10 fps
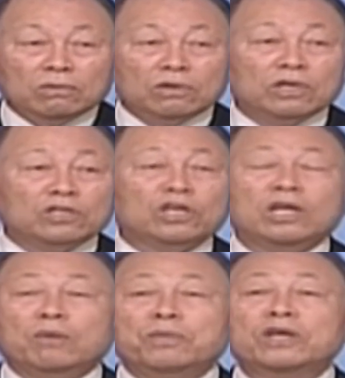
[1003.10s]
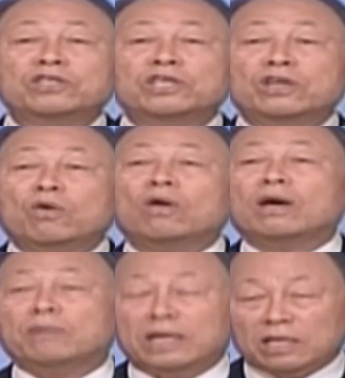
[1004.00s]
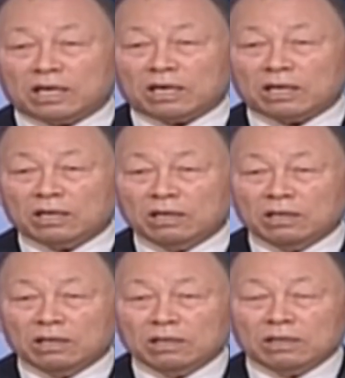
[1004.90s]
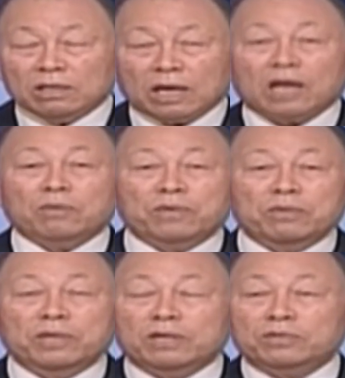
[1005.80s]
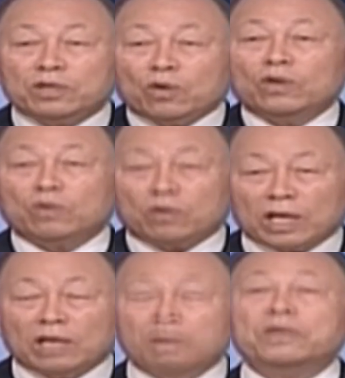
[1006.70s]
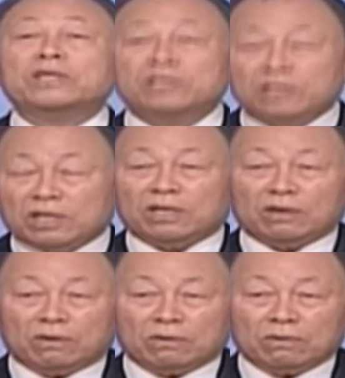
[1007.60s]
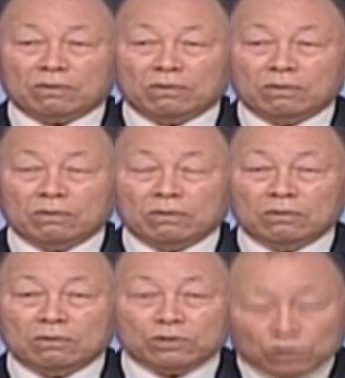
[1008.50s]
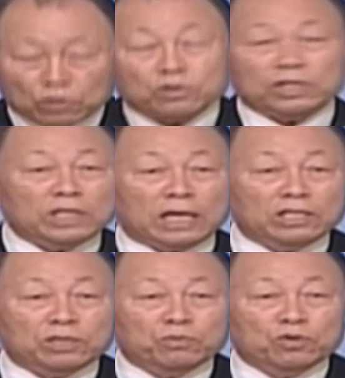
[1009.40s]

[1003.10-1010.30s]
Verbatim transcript: 去地狱去地狱的人赚来的钱，这钱是为了谁赚的？